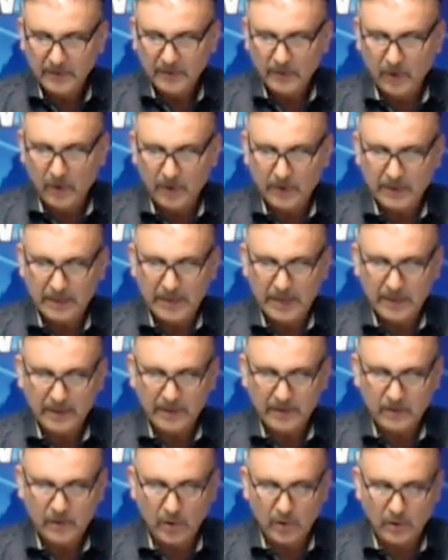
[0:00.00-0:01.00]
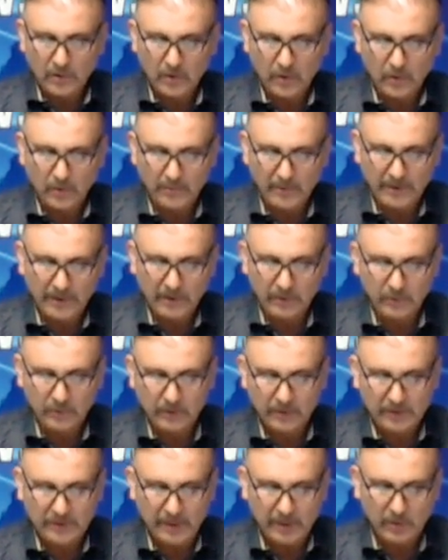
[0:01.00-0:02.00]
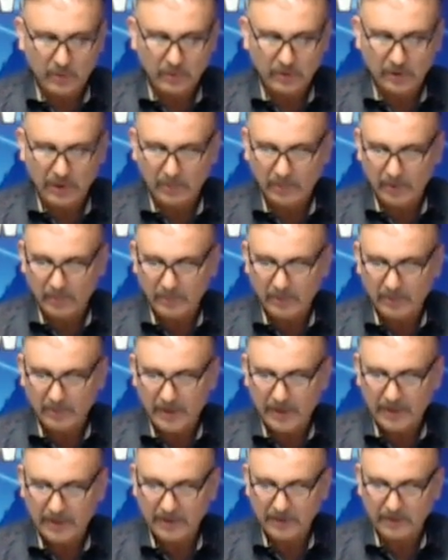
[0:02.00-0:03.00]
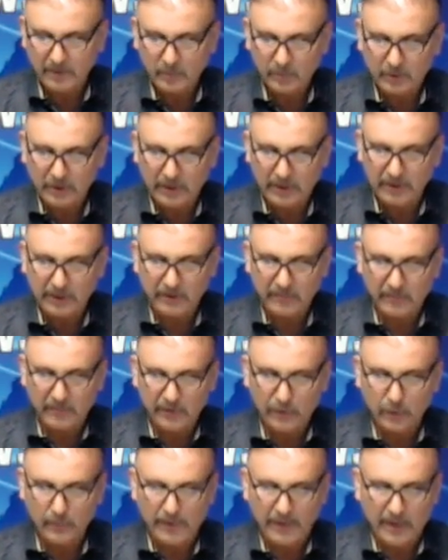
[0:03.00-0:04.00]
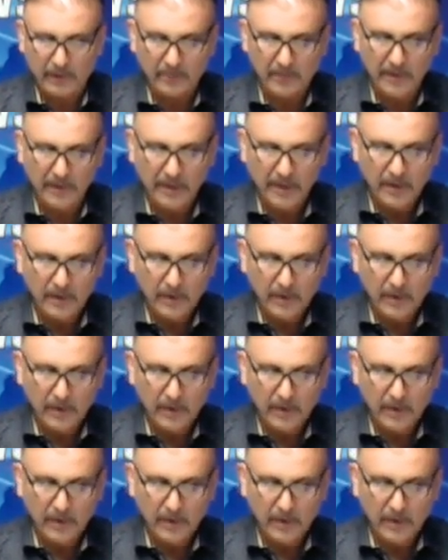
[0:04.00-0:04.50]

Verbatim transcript: लाहौर के इलाके जौहर टाउन में गुजशत रोज़ के बम धमाके से मुतलिक वीडियो बयान में